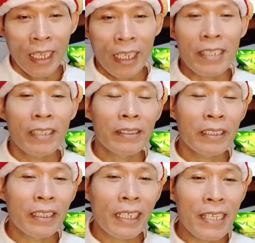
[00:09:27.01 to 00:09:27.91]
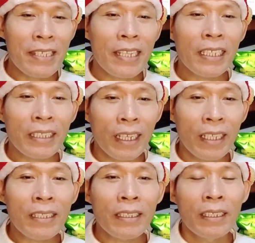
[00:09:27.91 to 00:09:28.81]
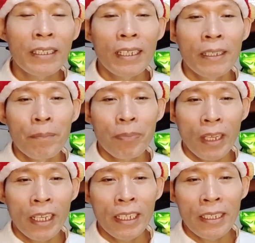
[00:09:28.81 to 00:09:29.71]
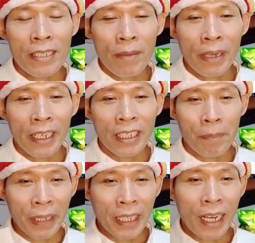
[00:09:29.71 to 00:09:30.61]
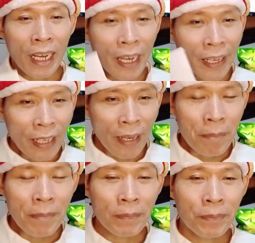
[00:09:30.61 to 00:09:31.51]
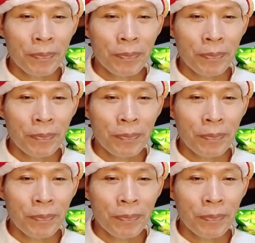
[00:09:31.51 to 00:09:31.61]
Kasi ang third class natin, eh, sa mga hindi pa nakakaalam,